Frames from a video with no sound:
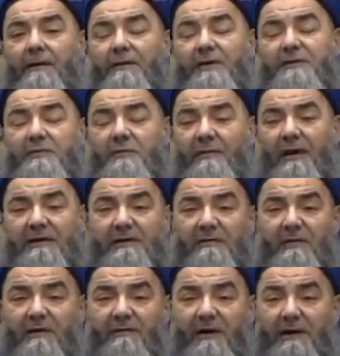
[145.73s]
Hiçbir maddi
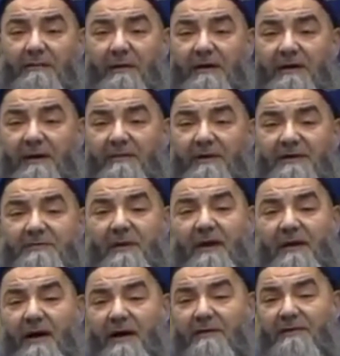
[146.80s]
menfaat beklemez,
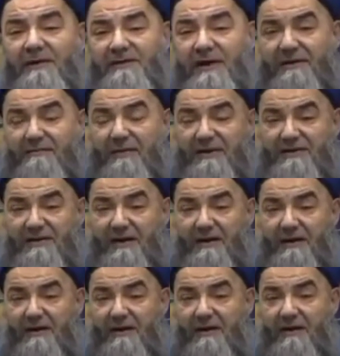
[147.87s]
para almaz, etmez.
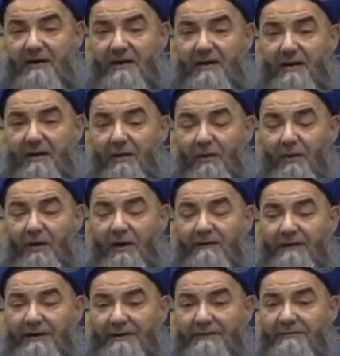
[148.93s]
O
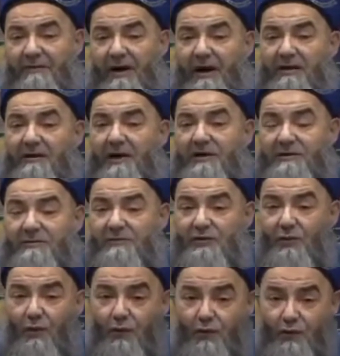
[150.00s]
efendim Allah için
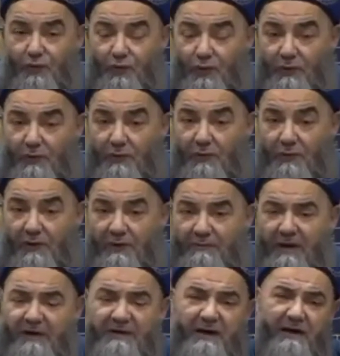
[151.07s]
bizi okuttu.
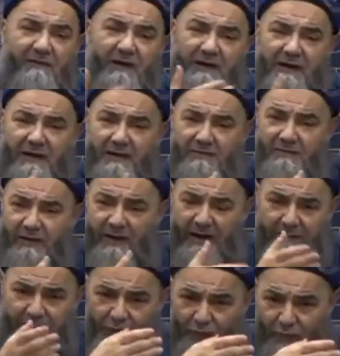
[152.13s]
Benden evvel de
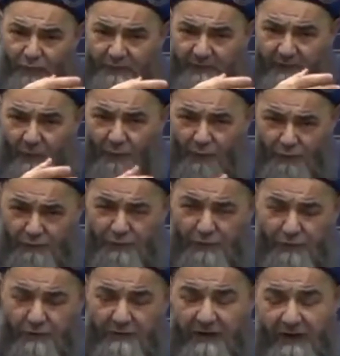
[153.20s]
bayağı bir gruplar
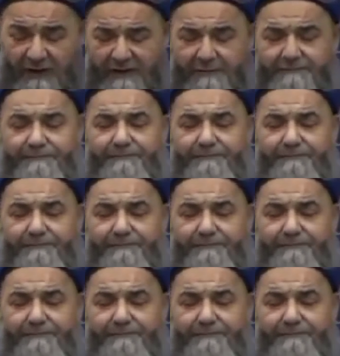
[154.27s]
okutmuş yani.